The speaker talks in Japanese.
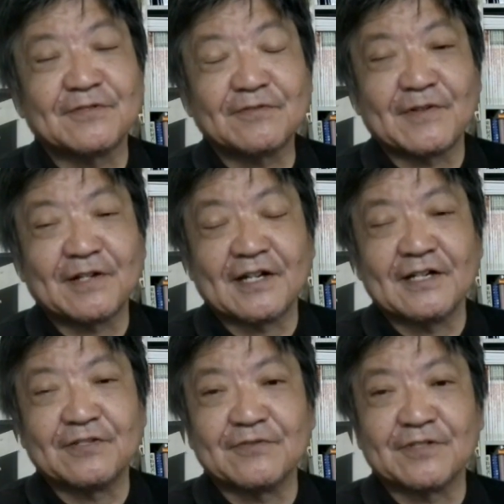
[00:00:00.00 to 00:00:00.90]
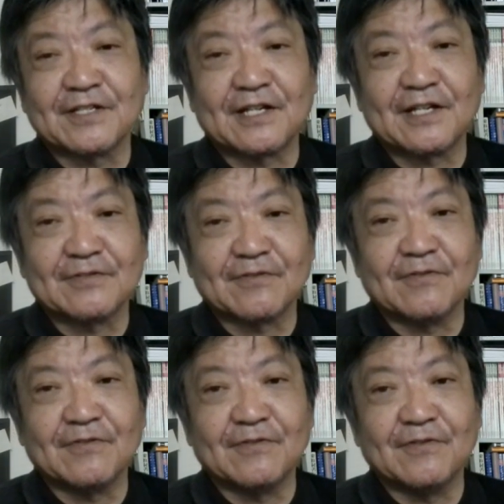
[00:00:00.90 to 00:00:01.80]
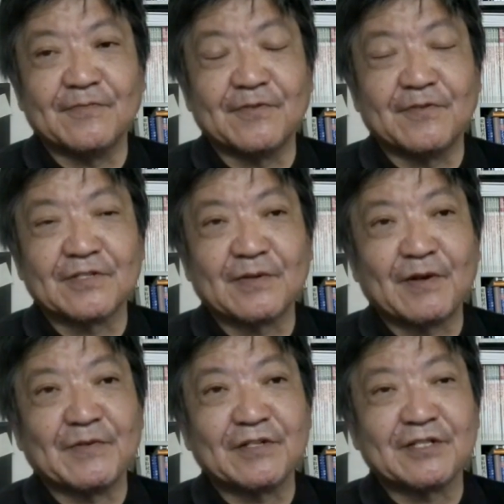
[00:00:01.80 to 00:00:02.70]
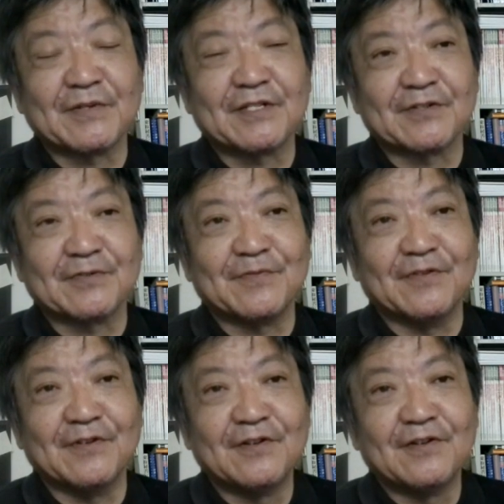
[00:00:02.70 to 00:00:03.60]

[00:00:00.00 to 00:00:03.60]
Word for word: すごく若い女性タレントもう名前も忘れましたけども